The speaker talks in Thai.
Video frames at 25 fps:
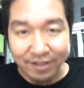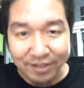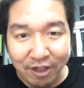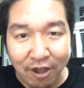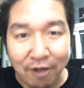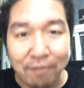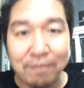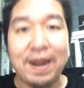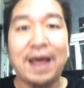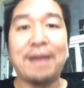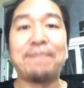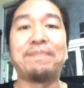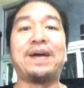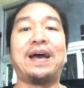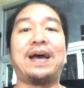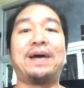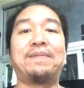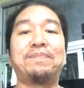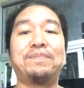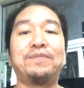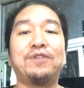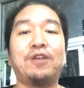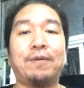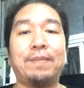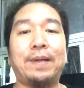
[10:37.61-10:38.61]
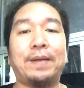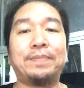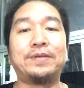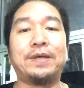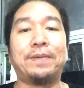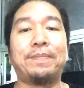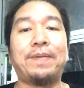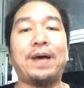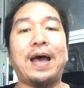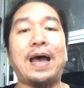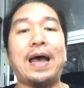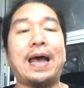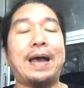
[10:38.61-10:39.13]
ยอมรับครับยอมรับส
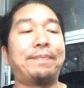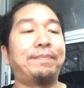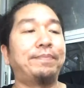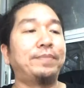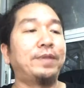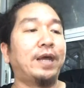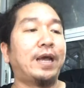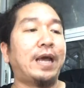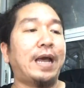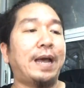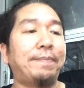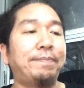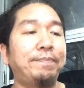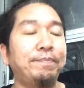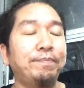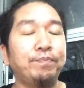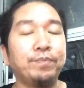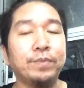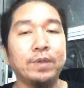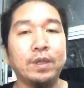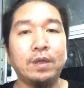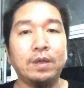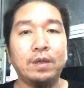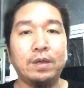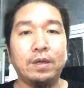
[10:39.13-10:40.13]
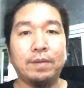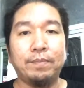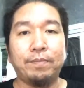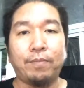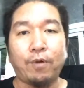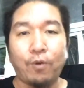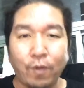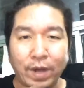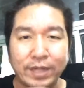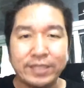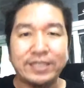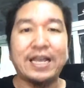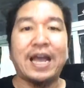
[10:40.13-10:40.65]
ภาพนะครับเพ
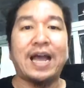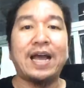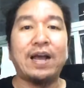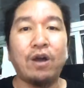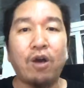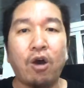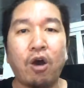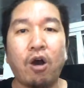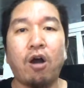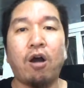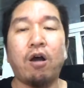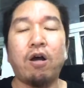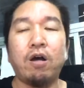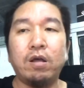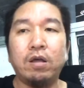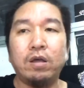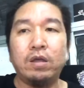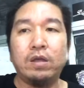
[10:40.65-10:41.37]
ราะว่าช่างเคาะ